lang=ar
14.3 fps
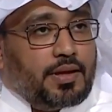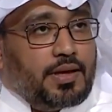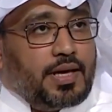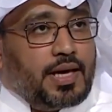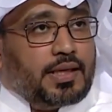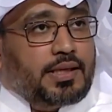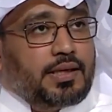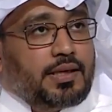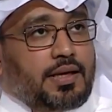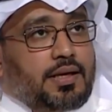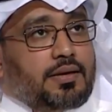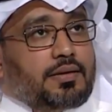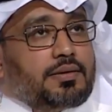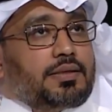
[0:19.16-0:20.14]

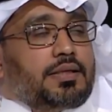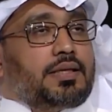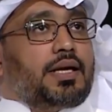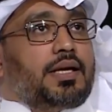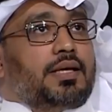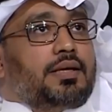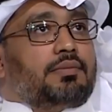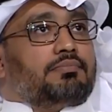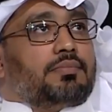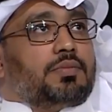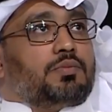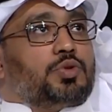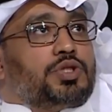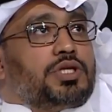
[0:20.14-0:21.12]
لكن يعني
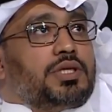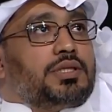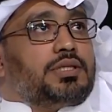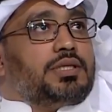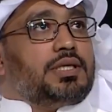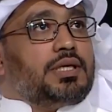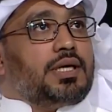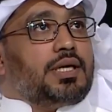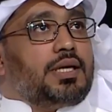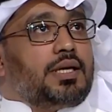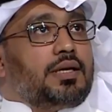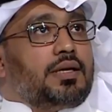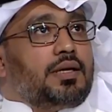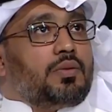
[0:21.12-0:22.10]
مشكلتي
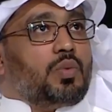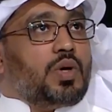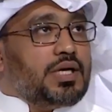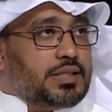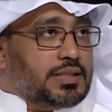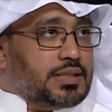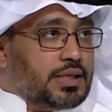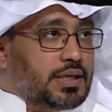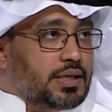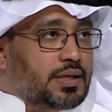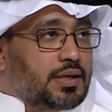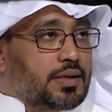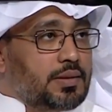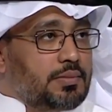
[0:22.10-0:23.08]
الوقت يعني
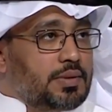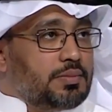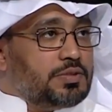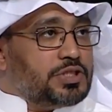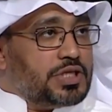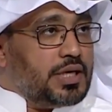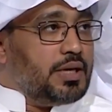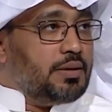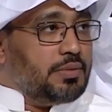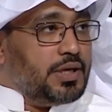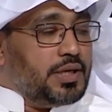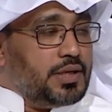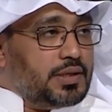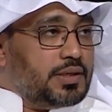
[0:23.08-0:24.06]
لأن مجال
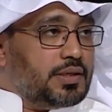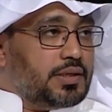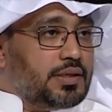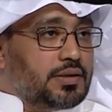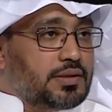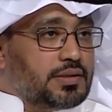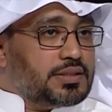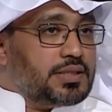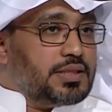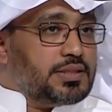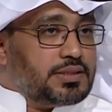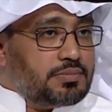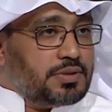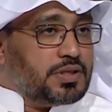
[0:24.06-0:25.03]
عملي
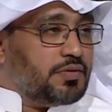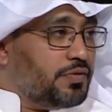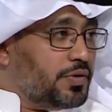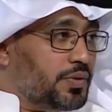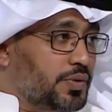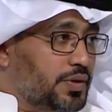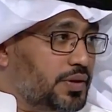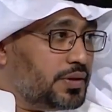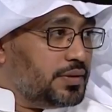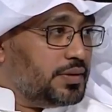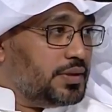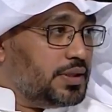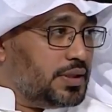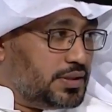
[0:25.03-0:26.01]
يستلزم التفرغ
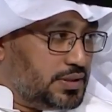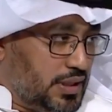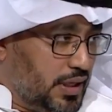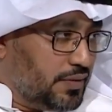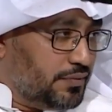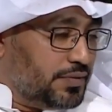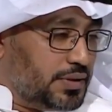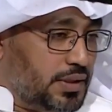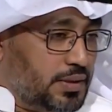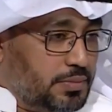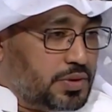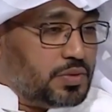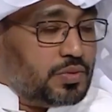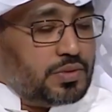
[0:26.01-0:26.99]
أنت عارف أنت
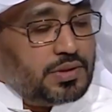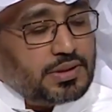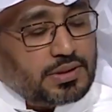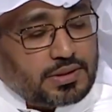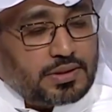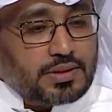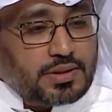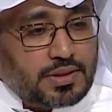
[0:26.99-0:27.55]
لما تكون